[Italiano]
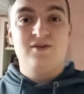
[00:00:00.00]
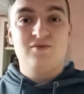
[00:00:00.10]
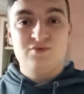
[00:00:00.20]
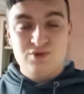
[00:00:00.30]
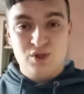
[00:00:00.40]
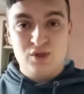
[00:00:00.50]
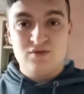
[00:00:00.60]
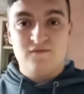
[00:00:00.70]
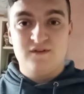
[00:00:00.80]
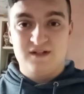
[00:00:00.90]
con
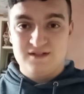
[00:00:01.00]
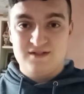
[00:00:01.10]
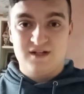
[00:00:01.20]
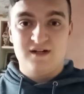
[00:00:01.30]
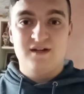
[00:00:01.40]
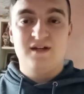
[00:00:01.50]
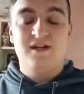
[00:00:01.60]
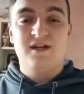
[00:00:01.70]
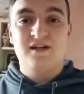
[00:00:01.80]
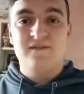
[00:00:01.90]
Giorgio Francia
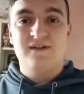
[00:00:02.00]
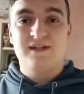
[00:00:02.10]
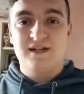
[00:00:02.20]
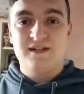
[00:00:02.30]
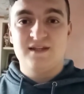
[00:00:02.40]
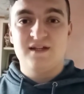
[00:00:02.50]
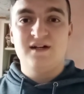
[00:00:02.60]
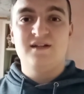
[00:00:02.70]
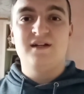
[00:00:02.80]
e arriva terza